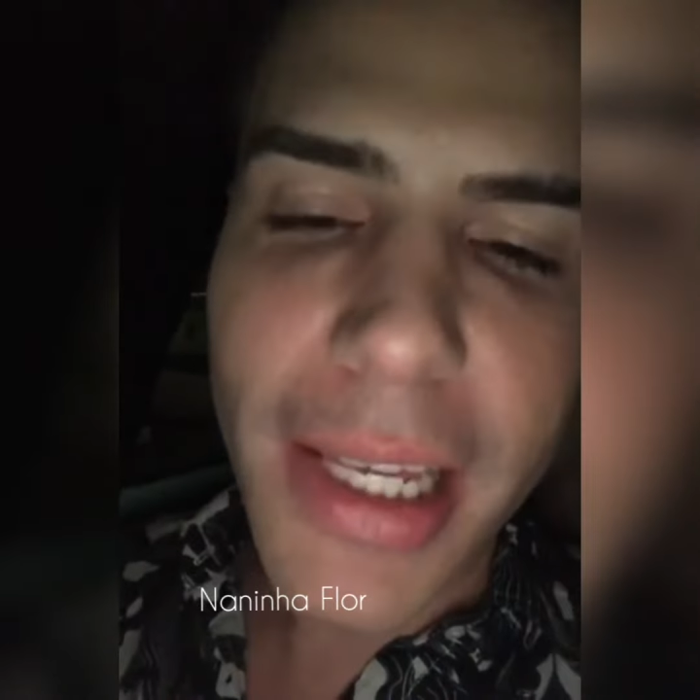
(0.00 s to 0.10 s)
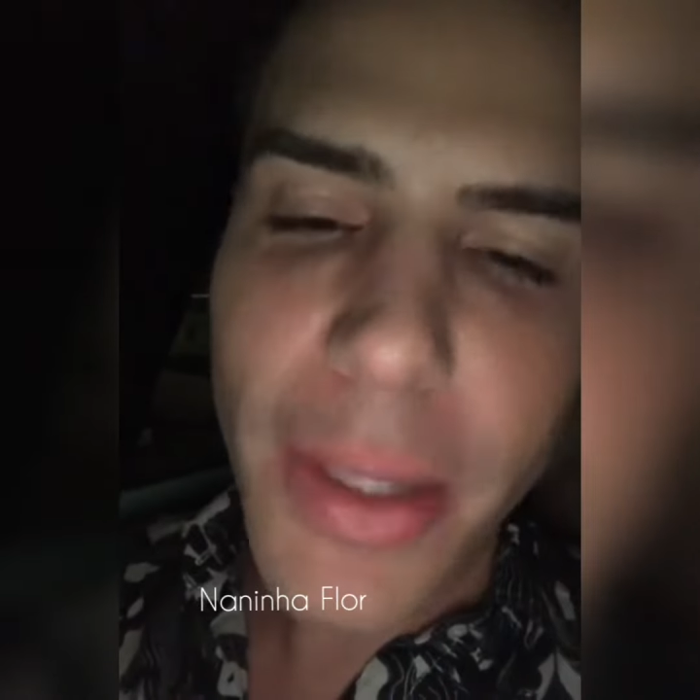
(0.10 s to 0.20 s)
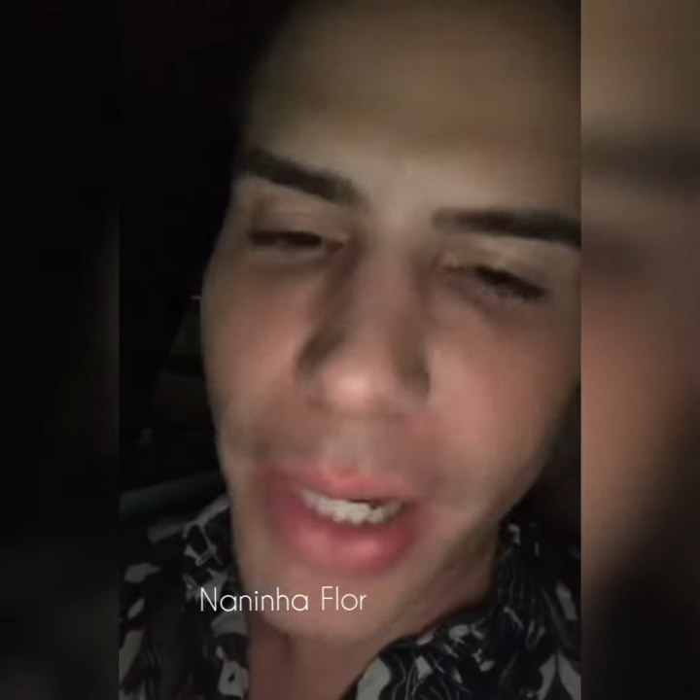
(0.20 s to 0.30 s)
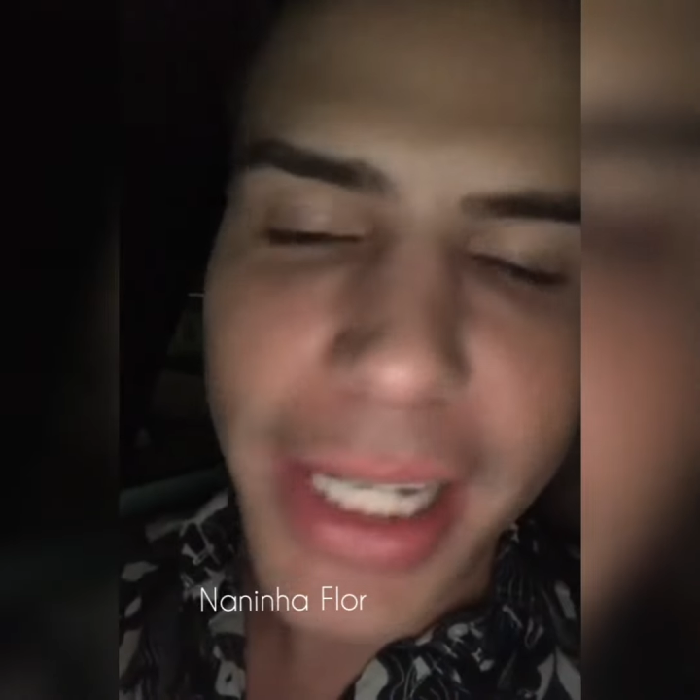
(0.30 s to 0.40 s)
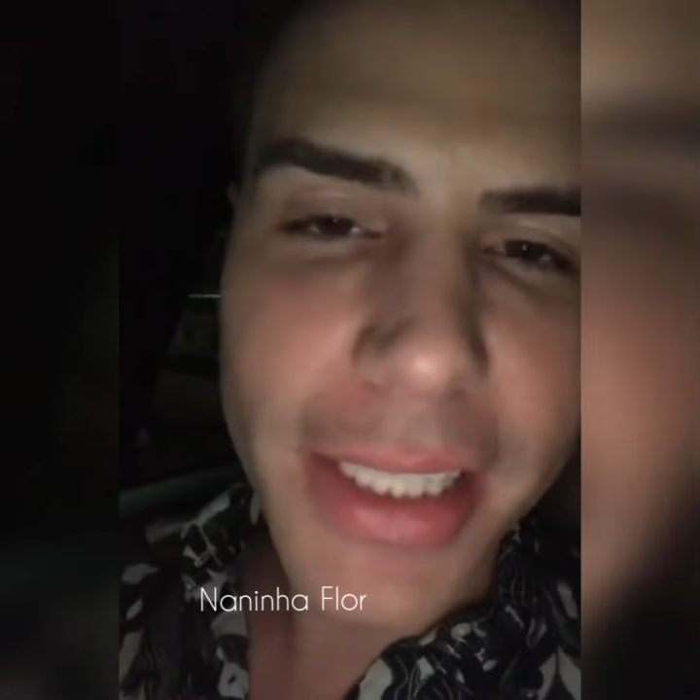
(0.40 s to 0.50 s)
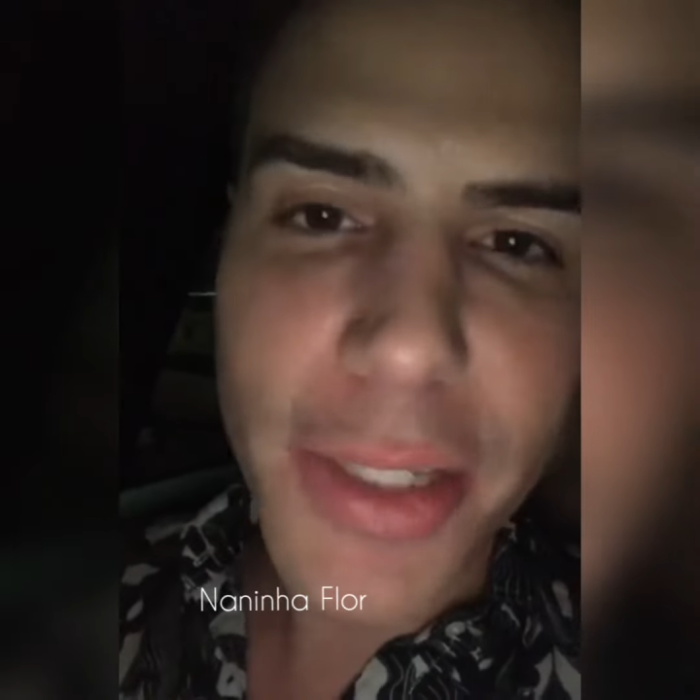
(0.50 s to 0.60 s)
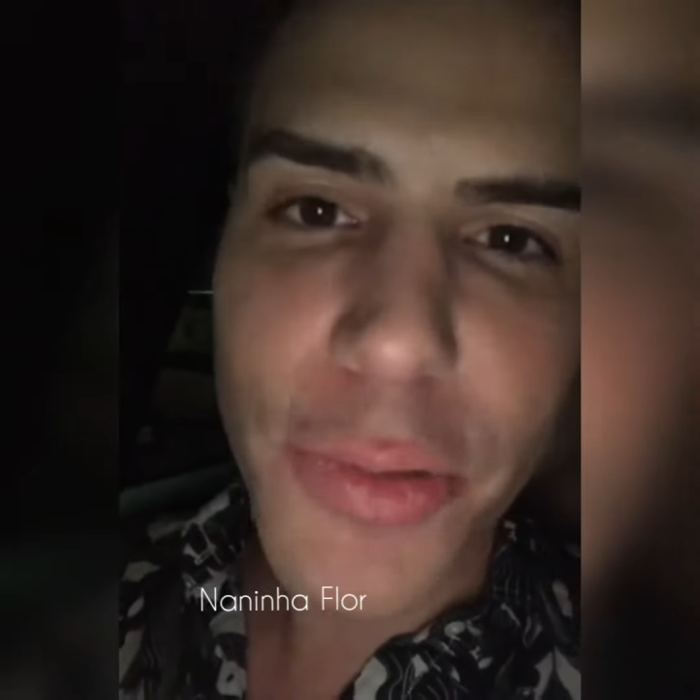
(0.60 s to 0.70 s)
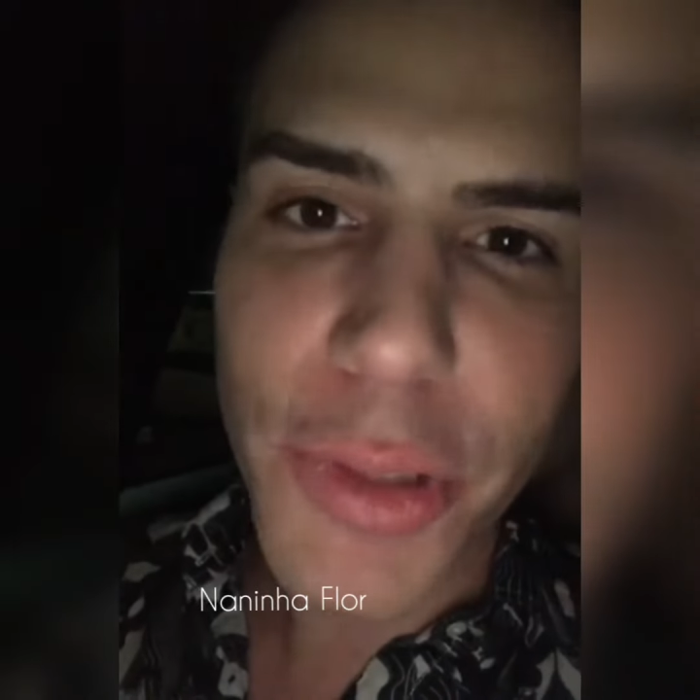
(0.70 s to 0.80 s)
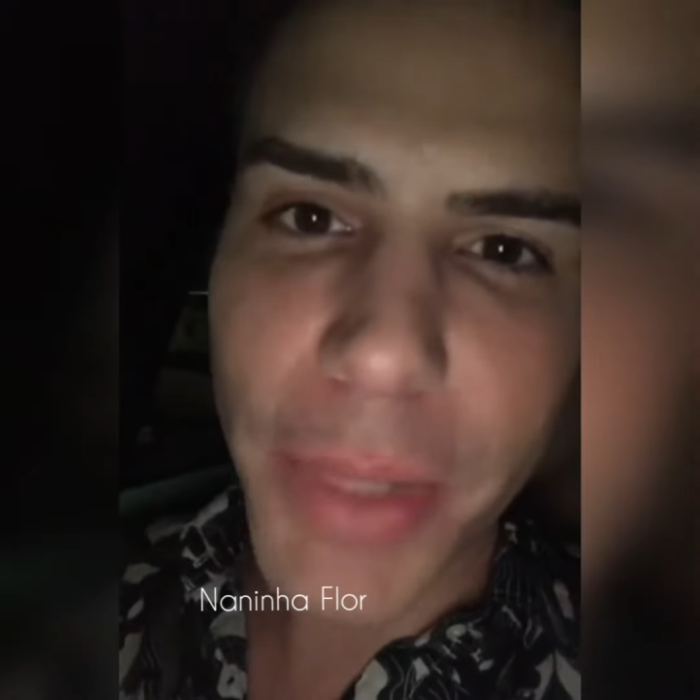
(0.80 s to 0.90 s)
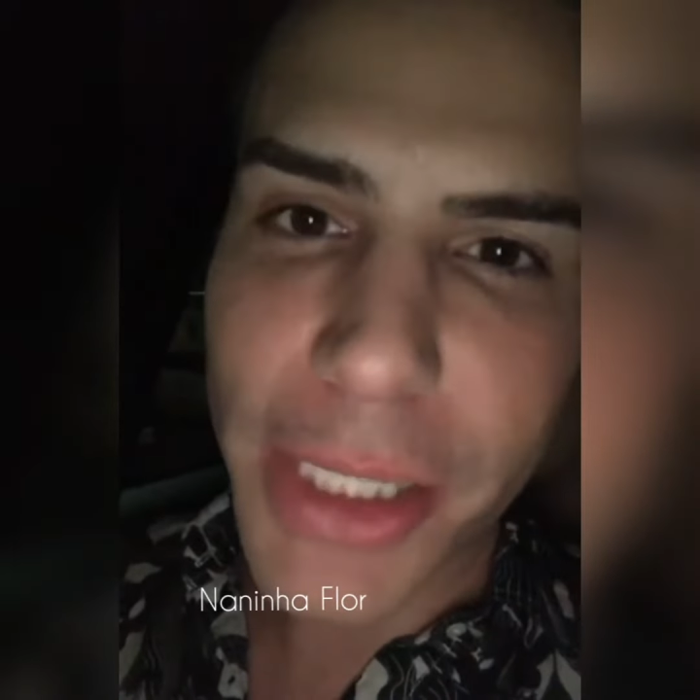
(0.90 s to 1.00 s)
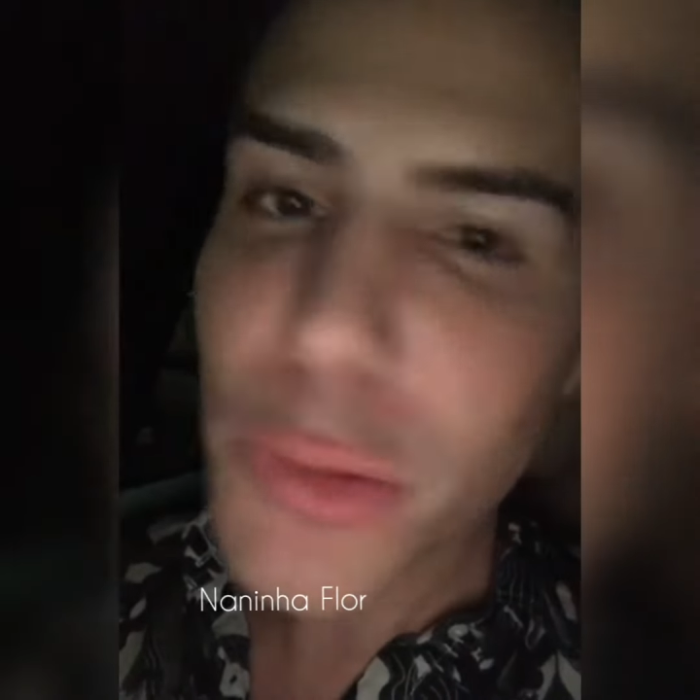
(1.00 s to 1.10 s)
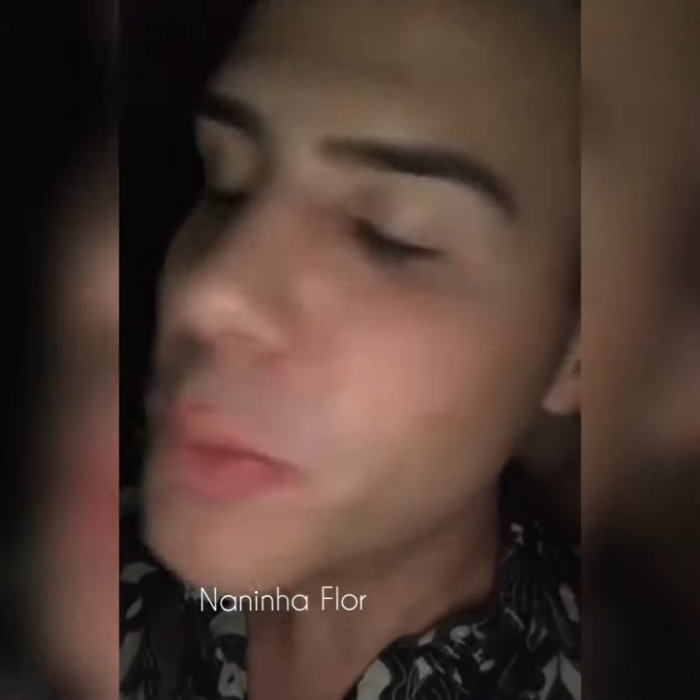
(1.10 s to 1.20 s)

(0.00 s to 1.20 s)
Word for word: Eu agradeço demais.